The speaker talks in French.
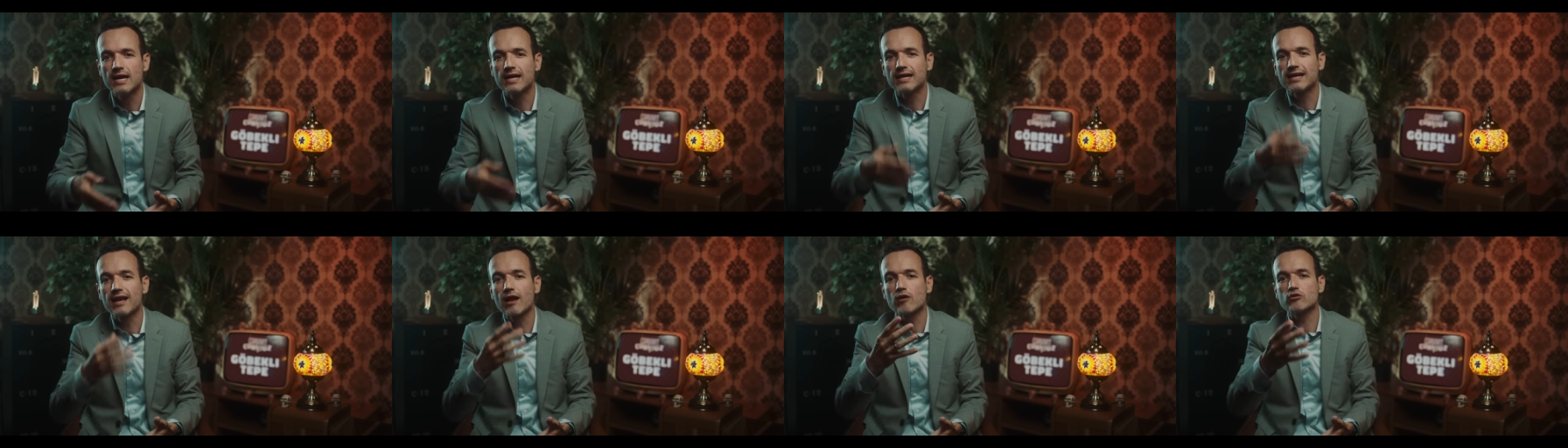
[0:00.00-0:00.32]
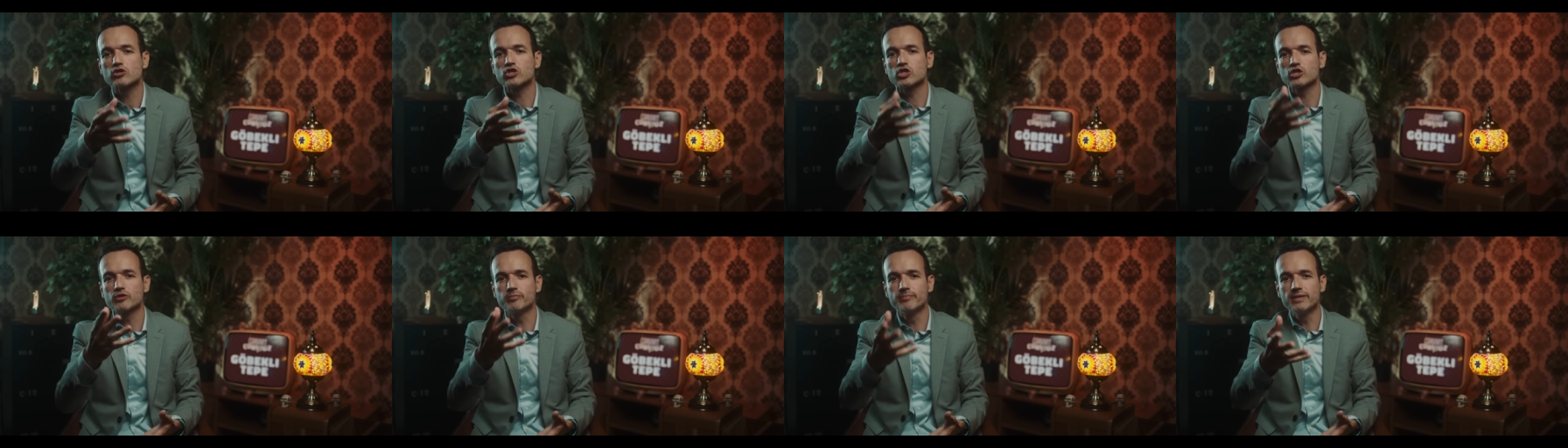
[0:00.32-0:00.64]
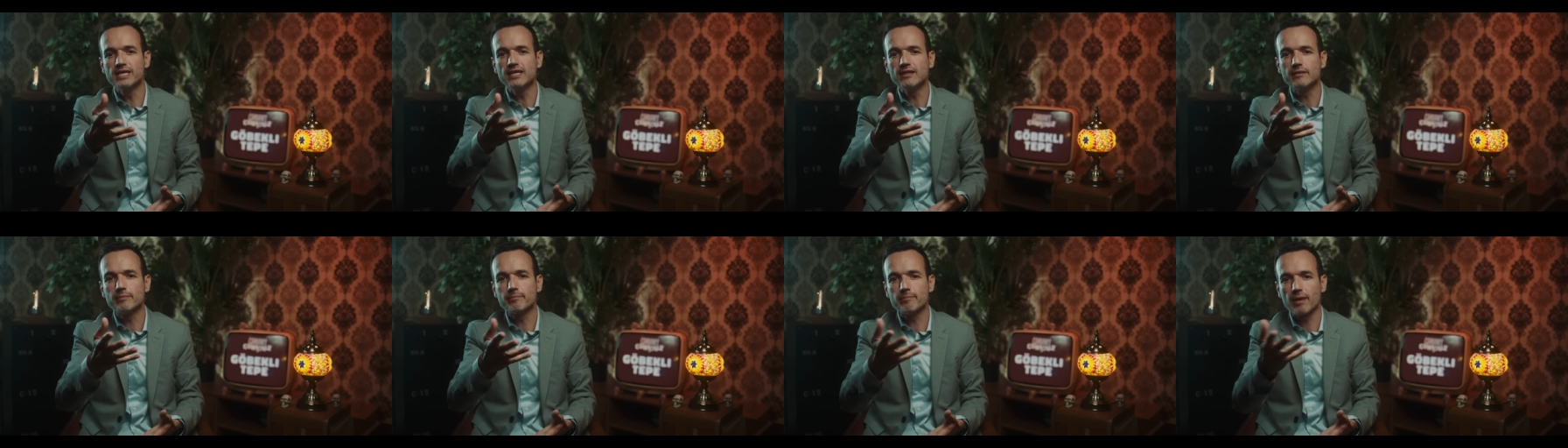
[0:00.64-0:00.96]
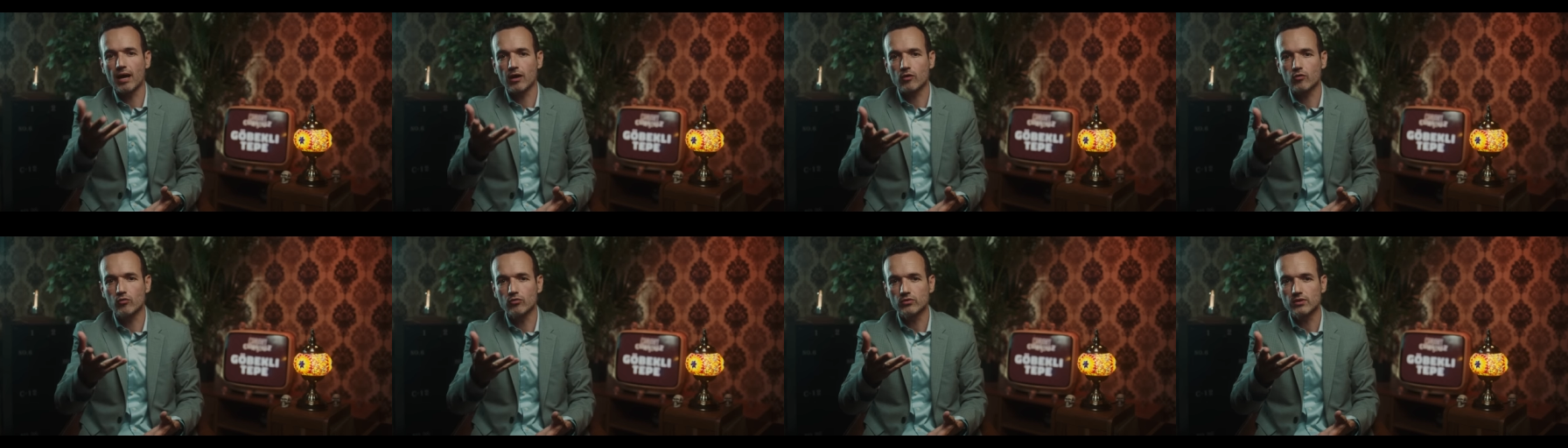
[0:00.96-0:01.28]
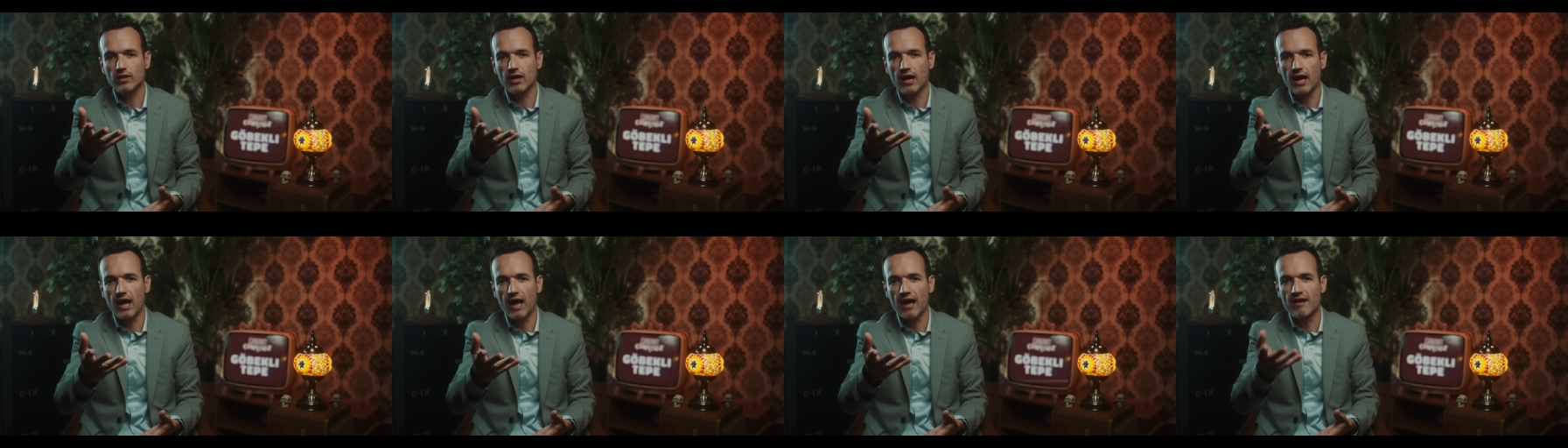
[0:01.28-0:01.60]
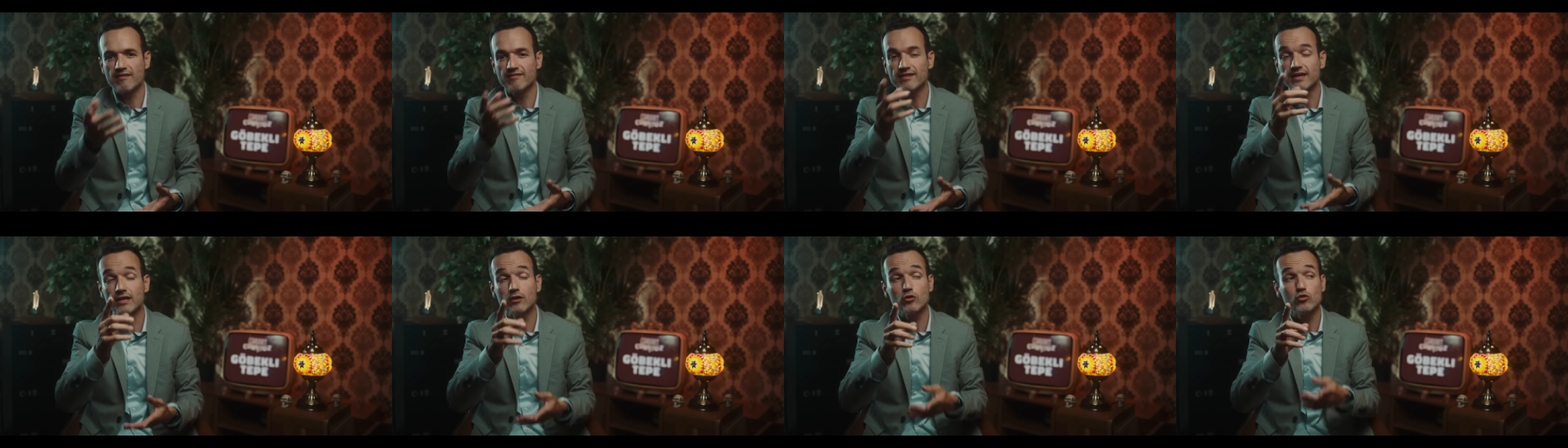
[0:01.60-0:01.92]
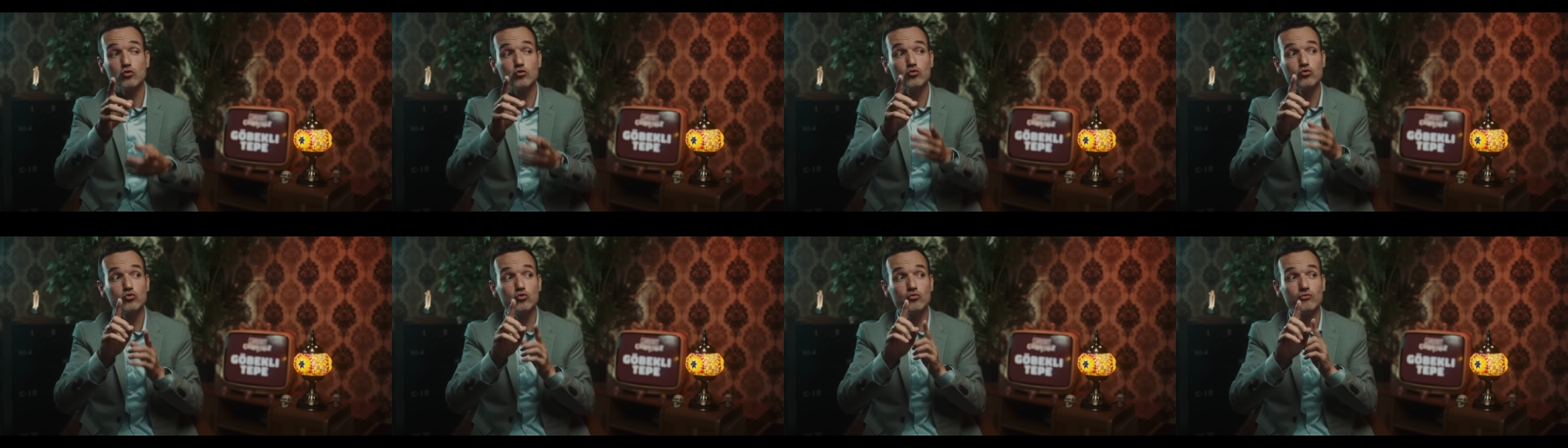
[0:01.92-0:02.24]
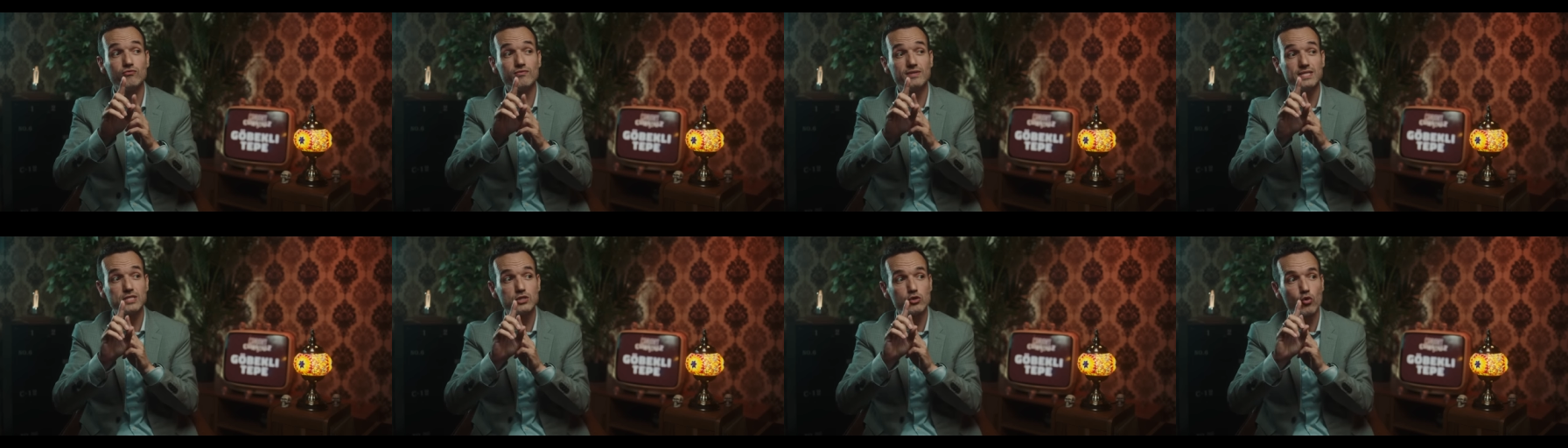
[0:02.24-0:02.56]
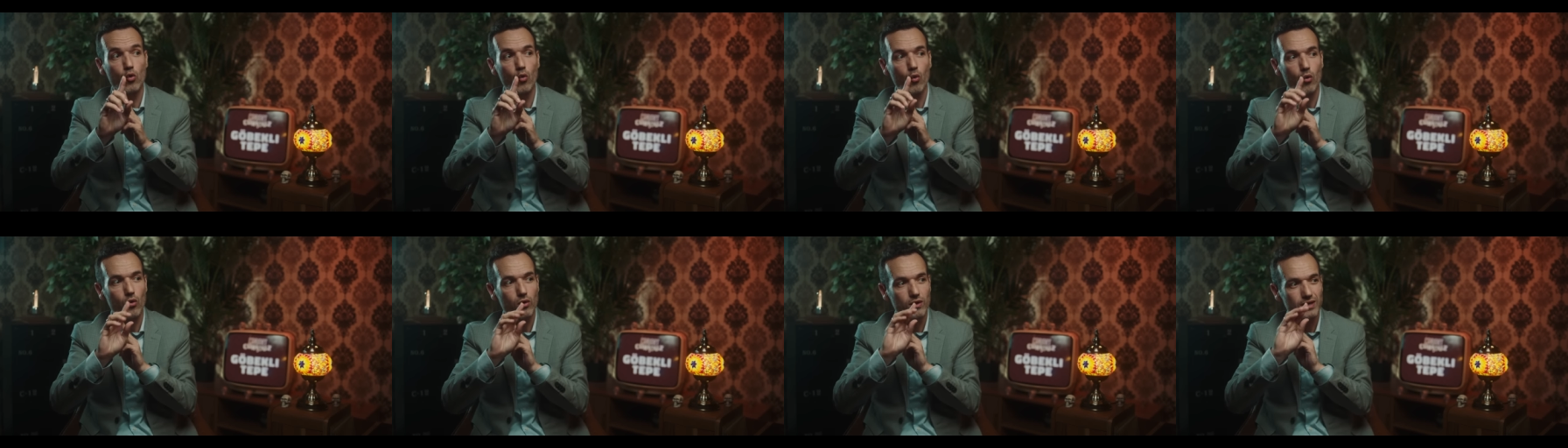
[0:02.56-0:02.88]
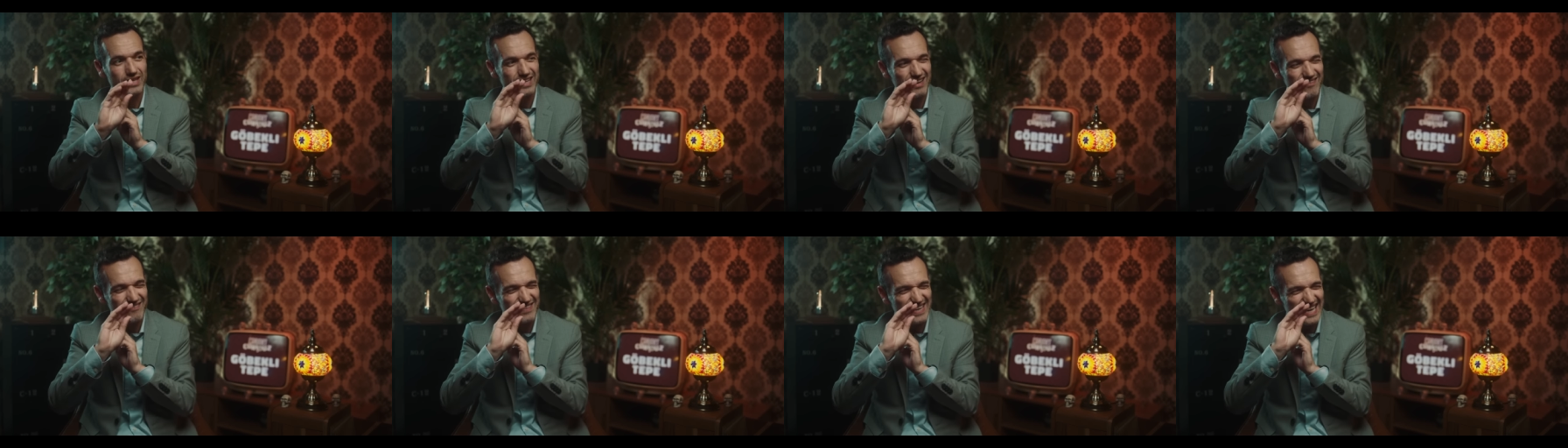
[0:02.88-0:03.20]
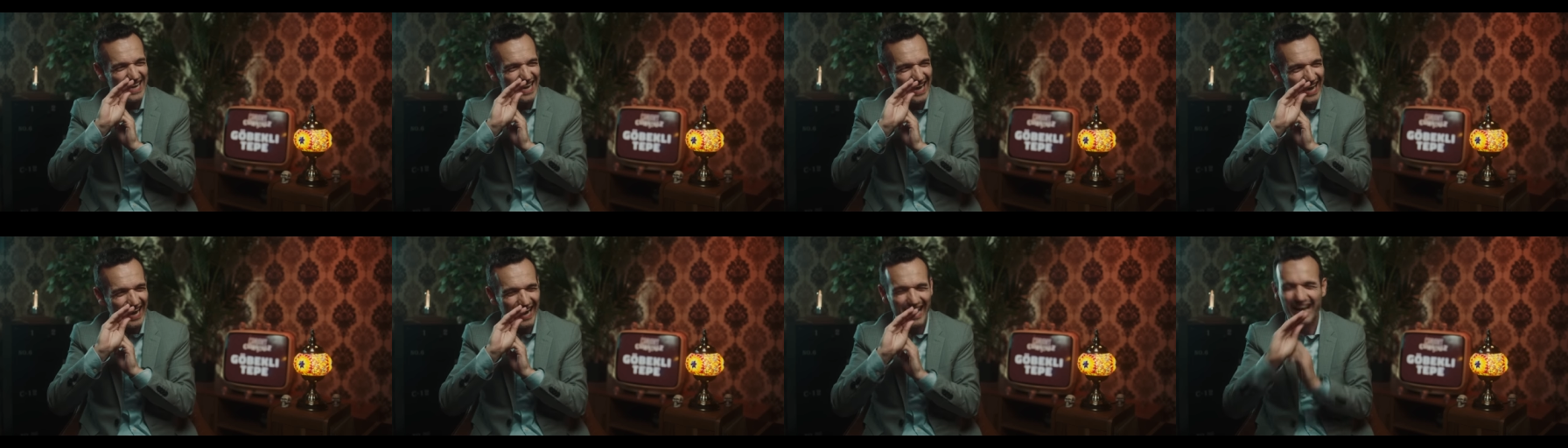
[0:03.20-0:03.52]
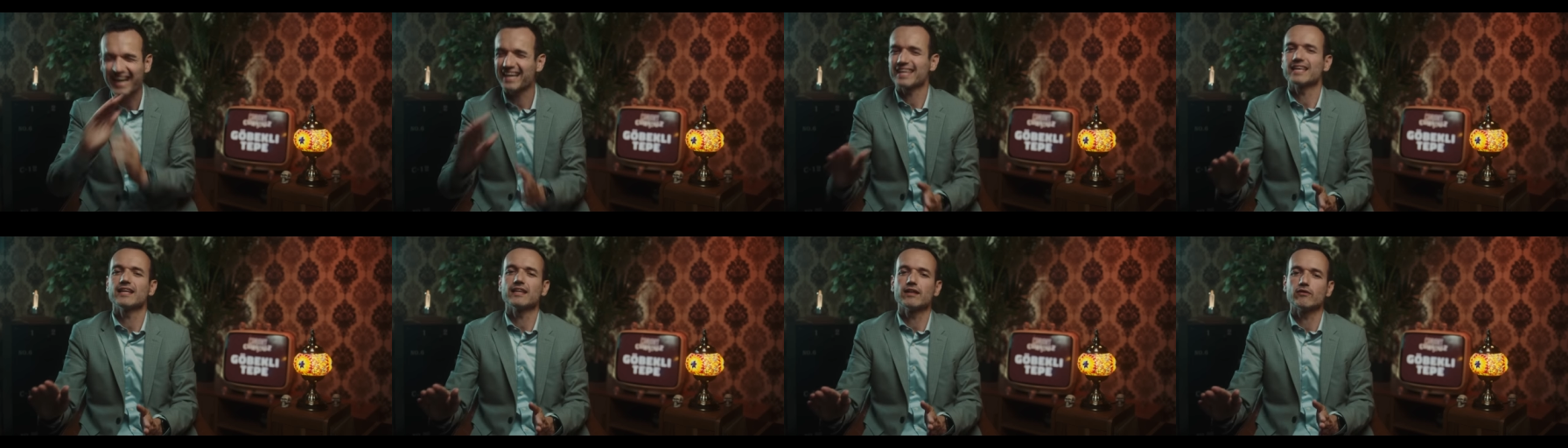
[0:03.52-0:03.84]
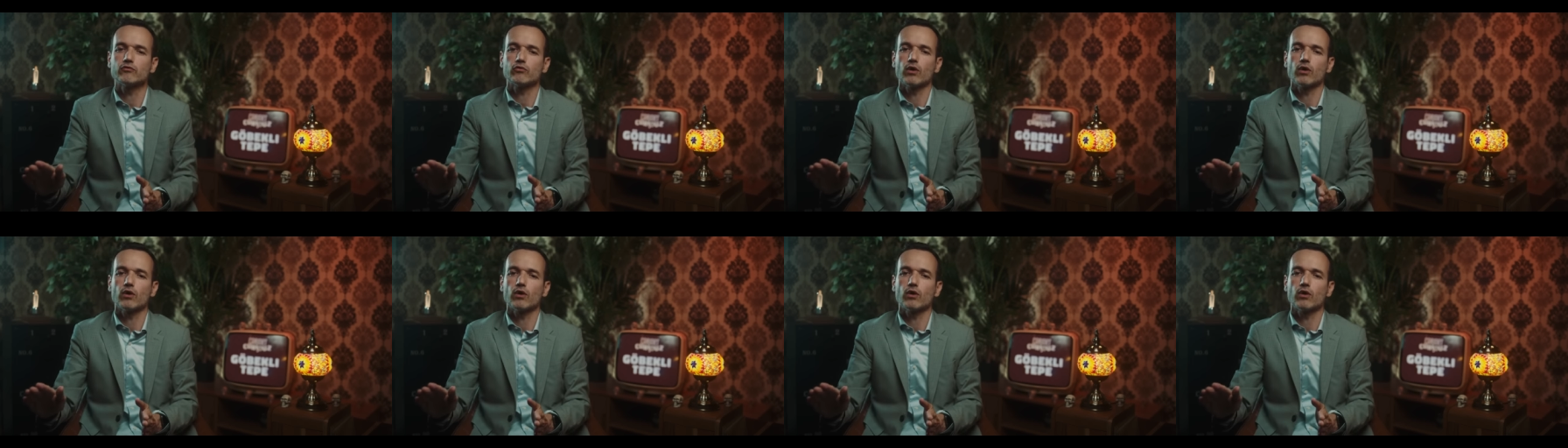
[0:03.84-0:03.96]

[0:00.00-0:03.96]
Klaus Schmidt, par contre, avait une vision qui avait rien à